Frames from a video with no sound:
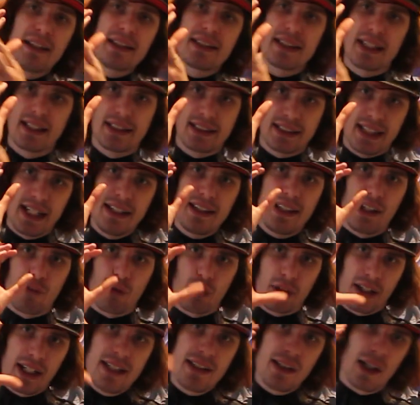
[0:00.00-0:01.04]
Hand setzt. Kennt ihr ja
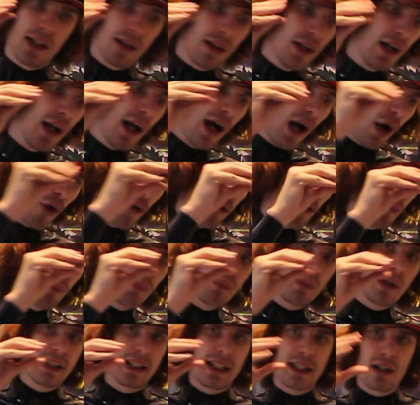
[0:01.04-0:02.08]
von Kindern. Aus so
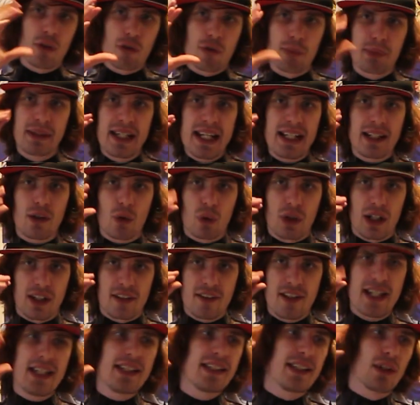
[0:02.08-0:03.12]
einem, aus einem Kick oder
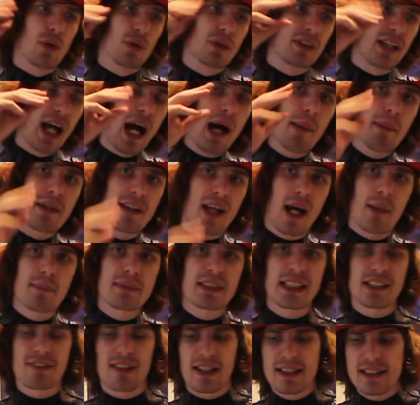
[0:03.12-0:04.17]
Teddy. Und damit haben
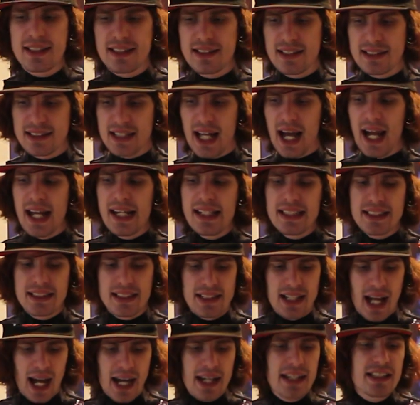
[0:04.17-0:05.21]
sie quasi das Hai,
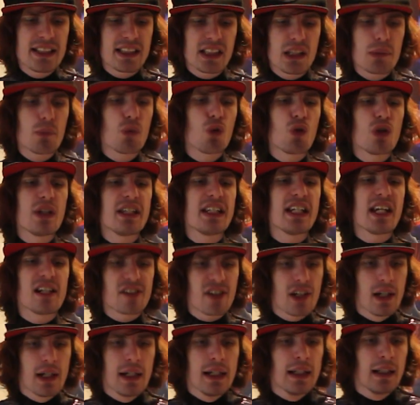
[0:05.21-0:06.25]
den Hai
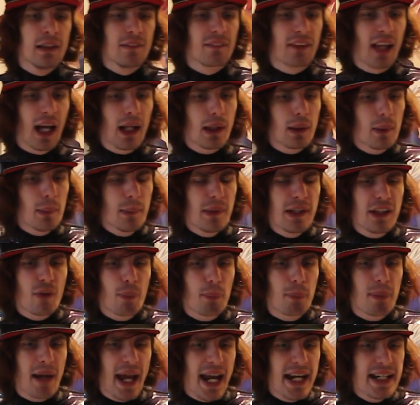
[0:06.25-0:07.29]
simuliert. Dann
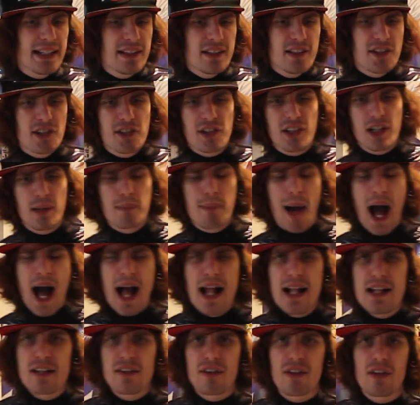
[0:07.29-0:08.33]
mit Paint
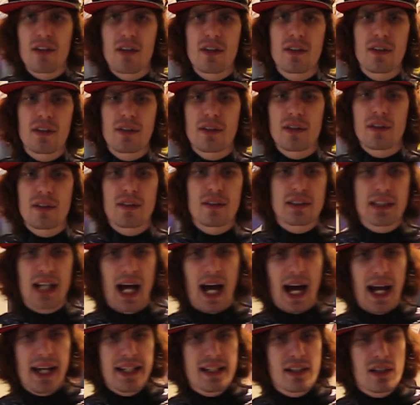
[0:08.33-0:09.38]
gemalte äh,
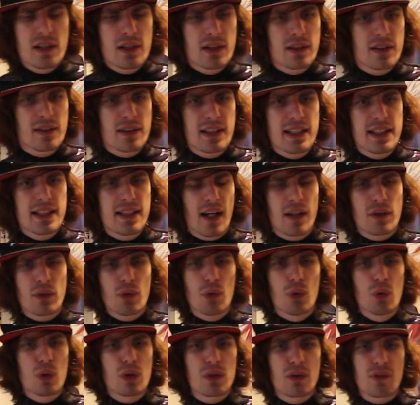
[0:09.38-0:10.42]
Haie, die dann
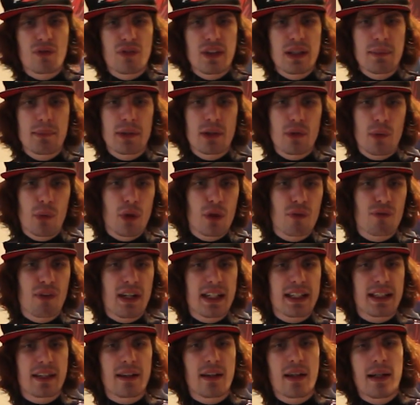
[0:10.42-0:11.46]
irgendwie mit
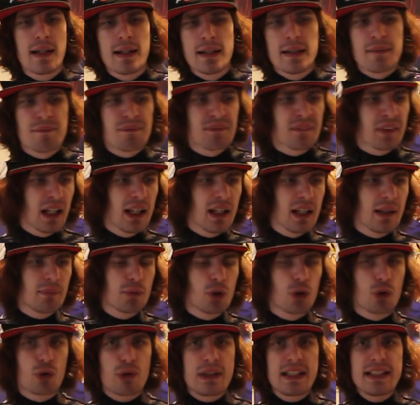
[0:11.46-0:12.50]
irgendwelchen
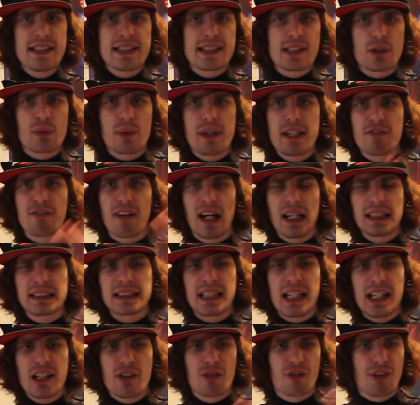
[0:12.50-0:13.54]
ähm,
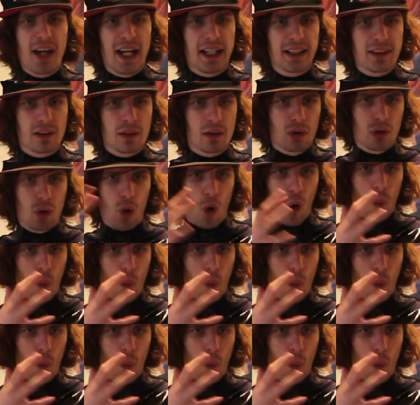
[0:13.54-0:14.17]
Greenscreen-Wassereffekten